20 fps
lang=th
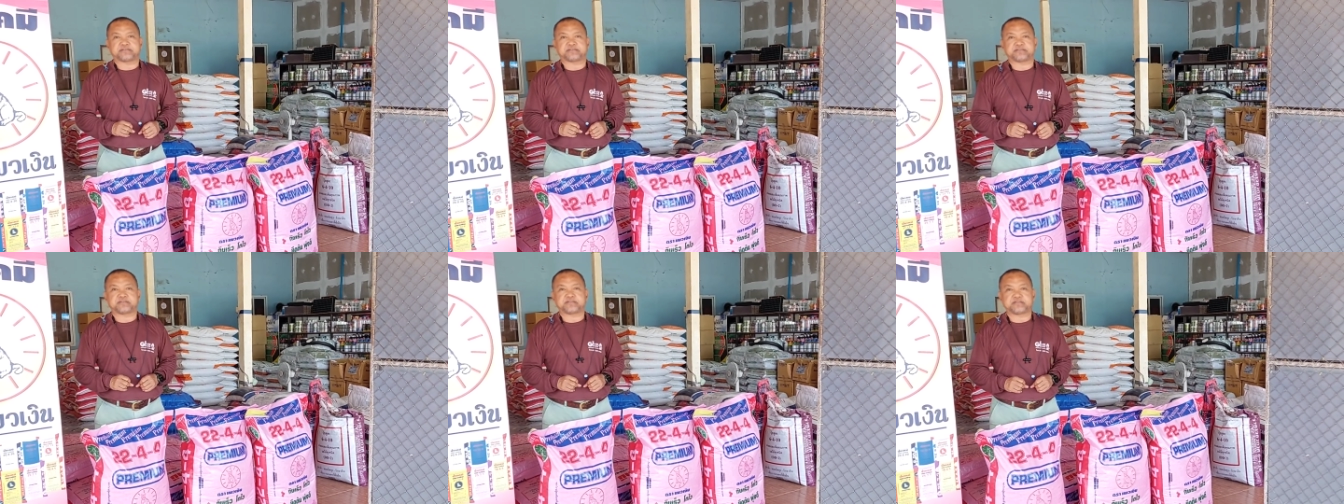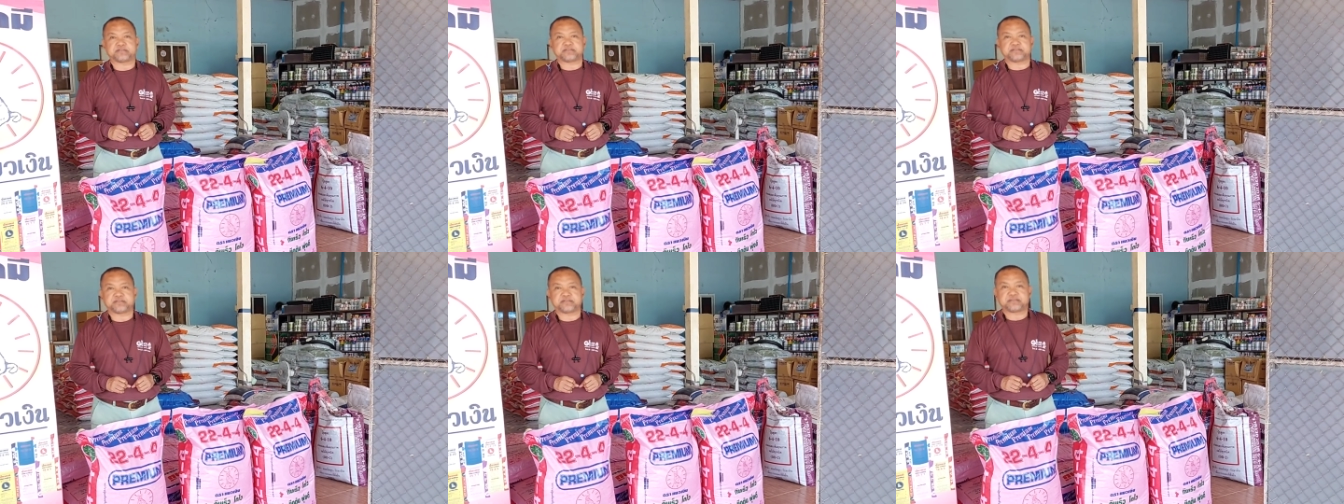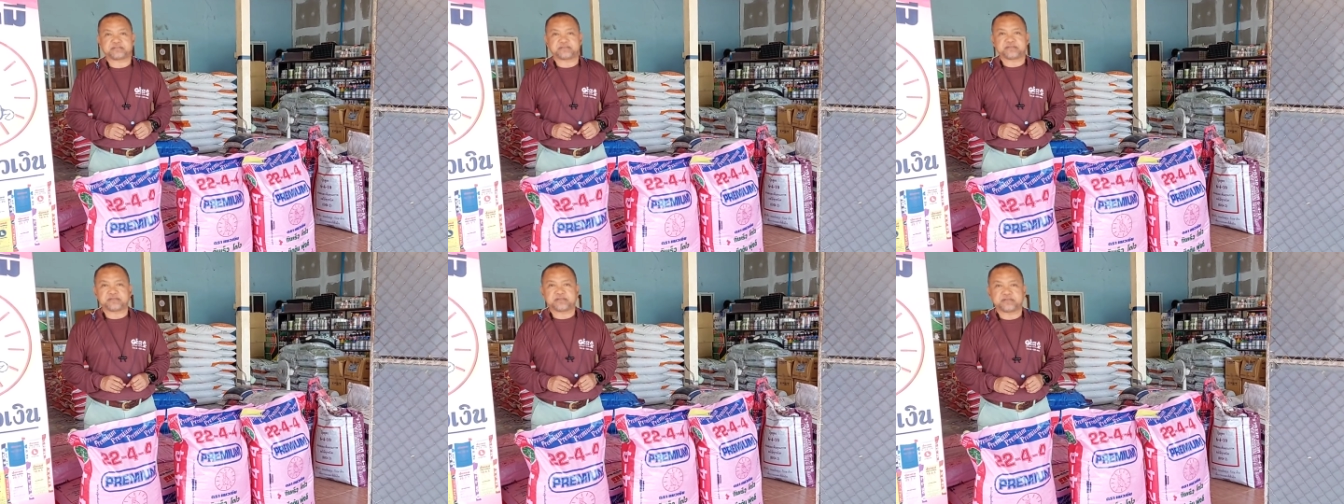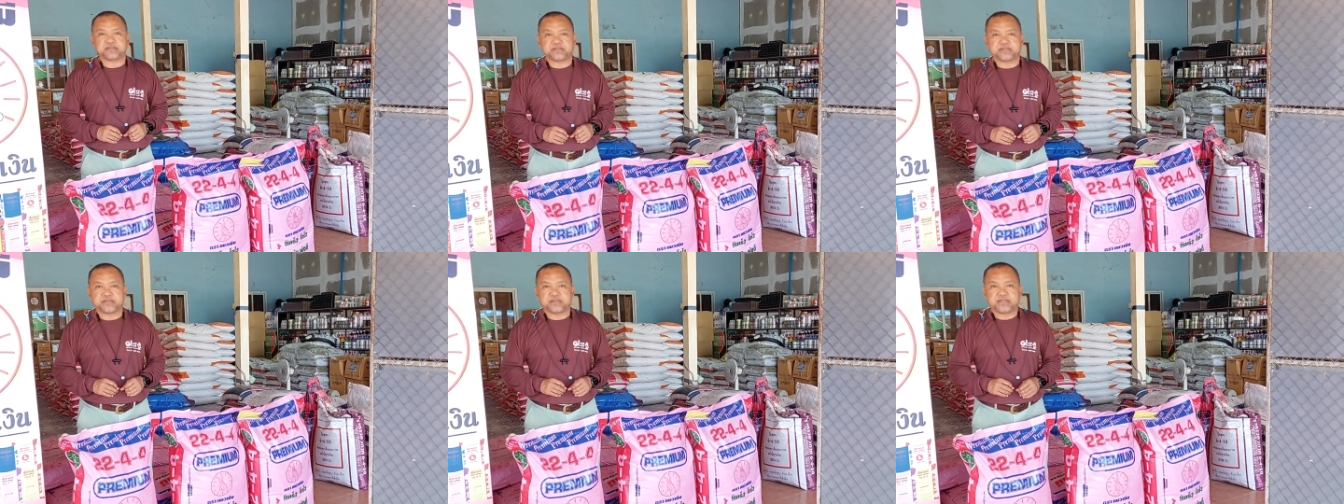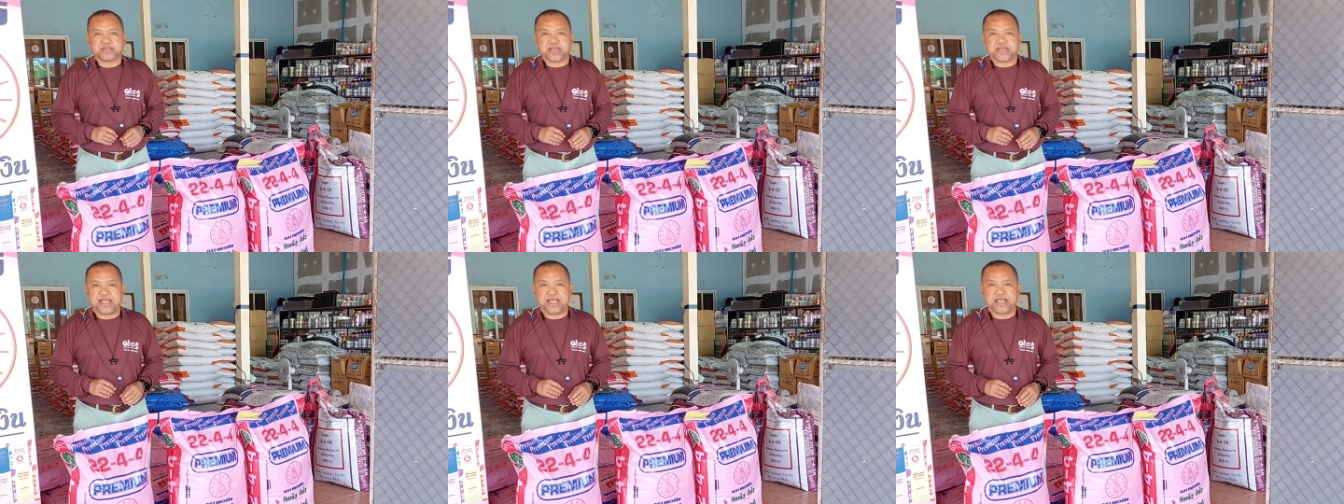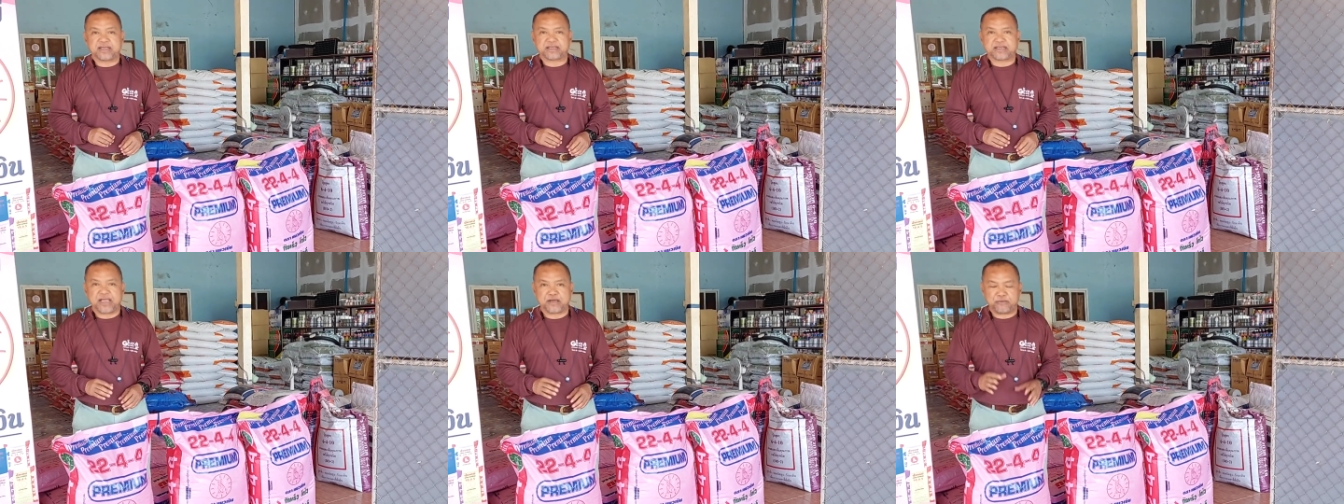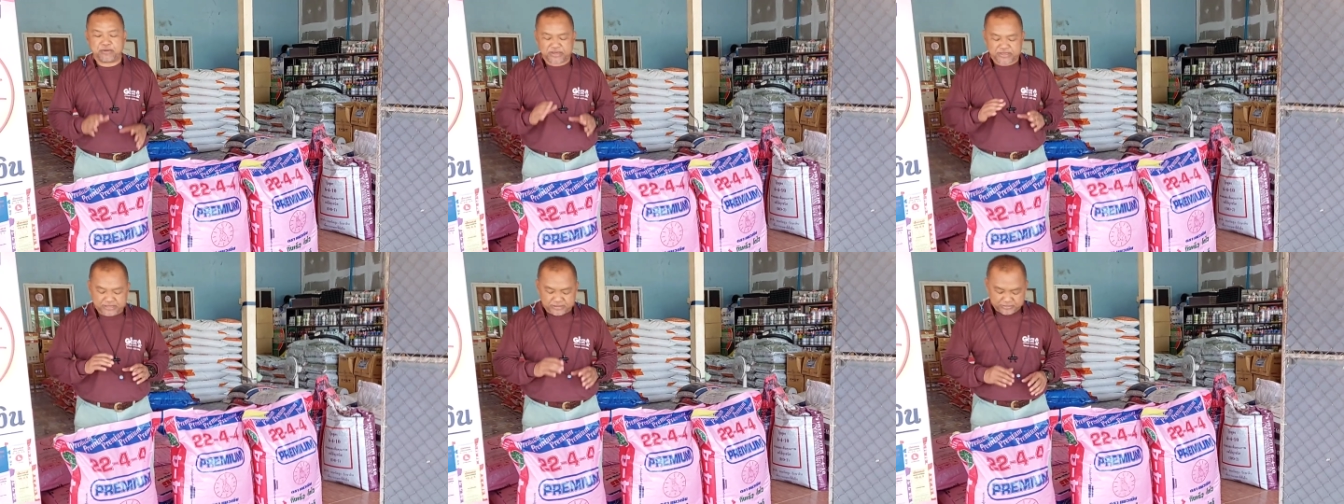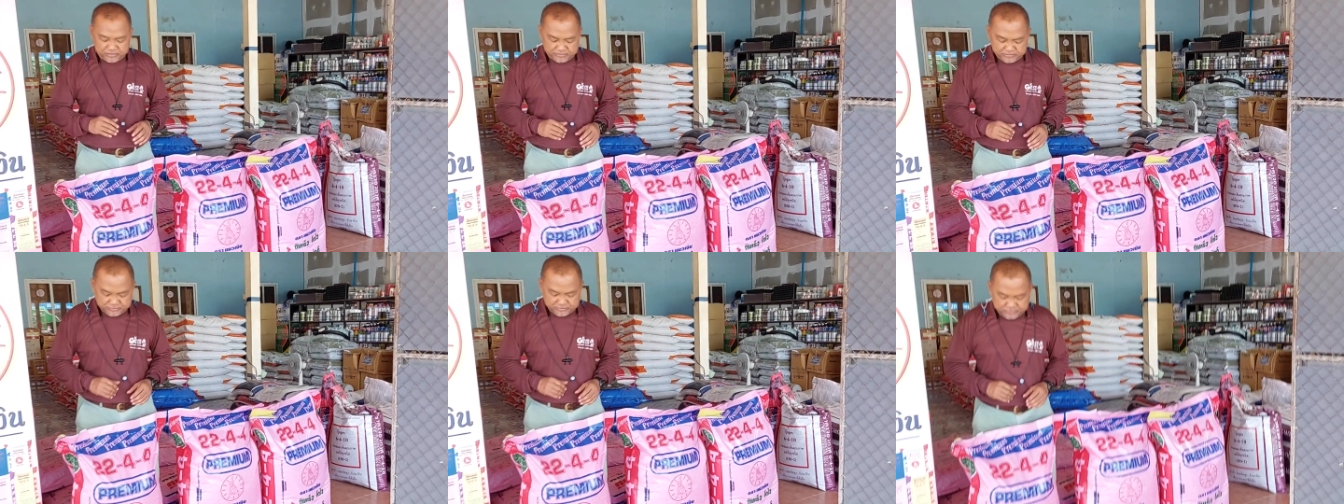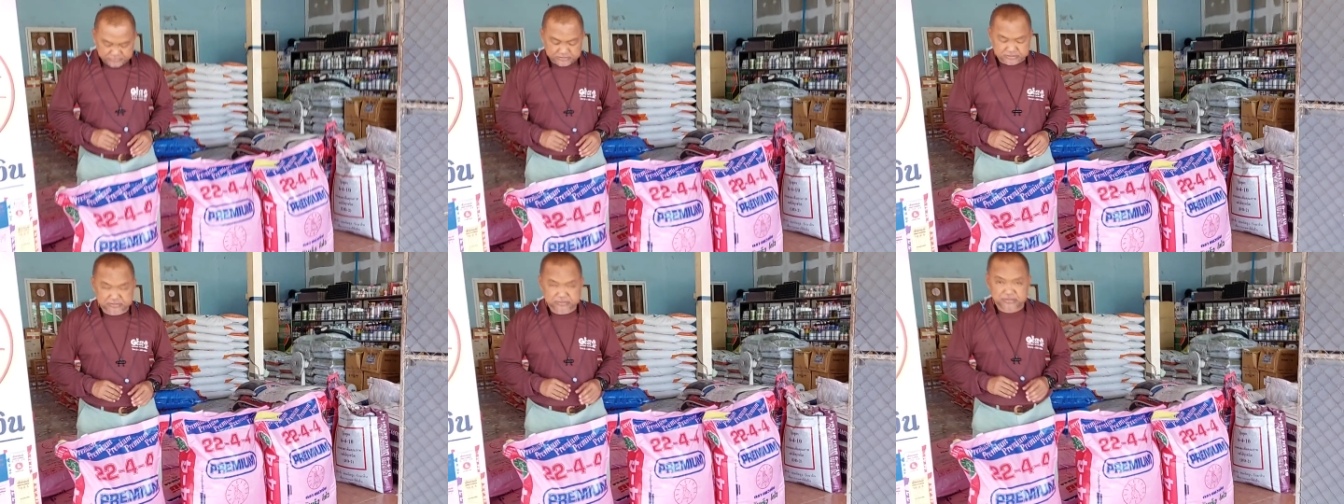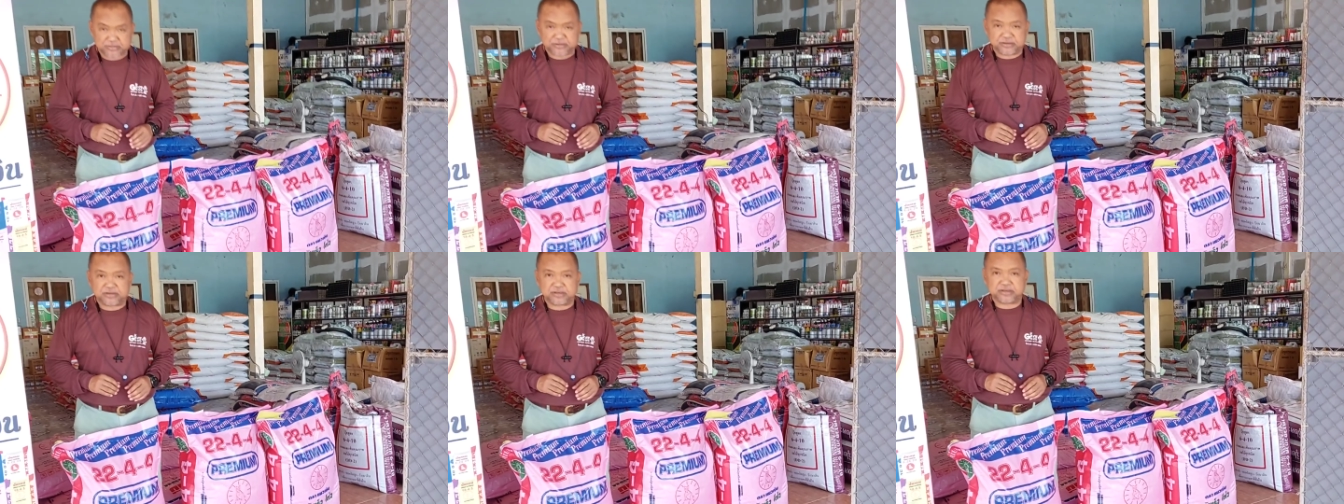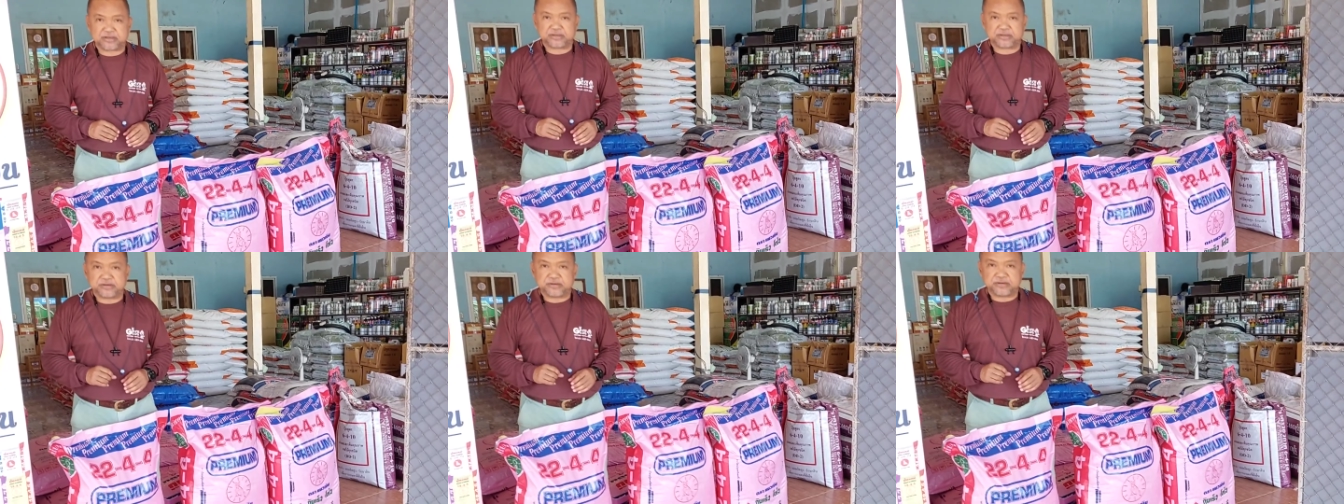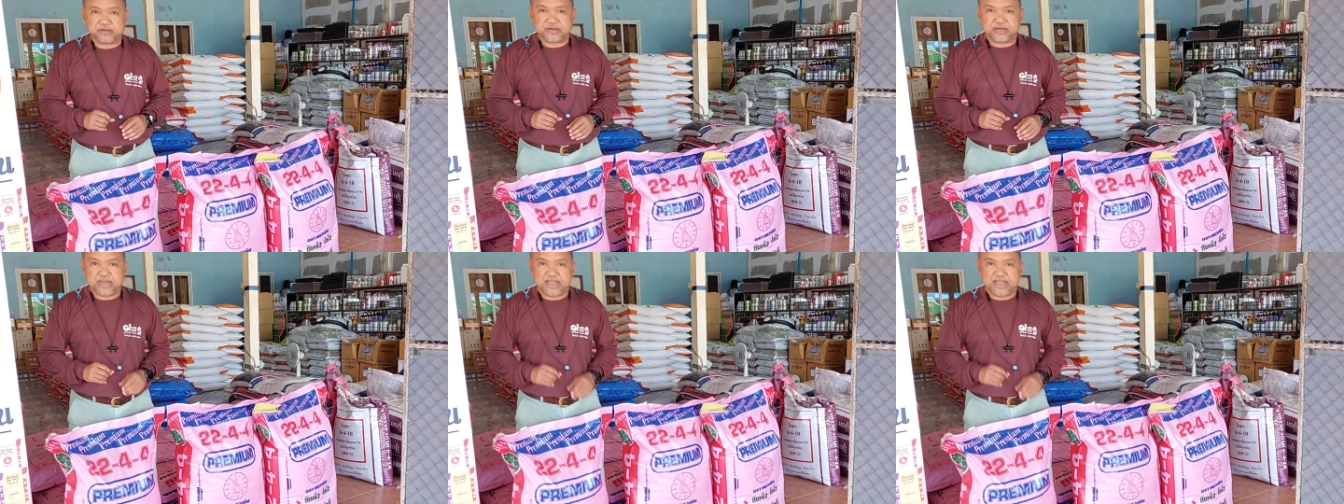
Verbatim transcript: แบบเต็มสูตรแตกรากแตกกอเต็มสูตร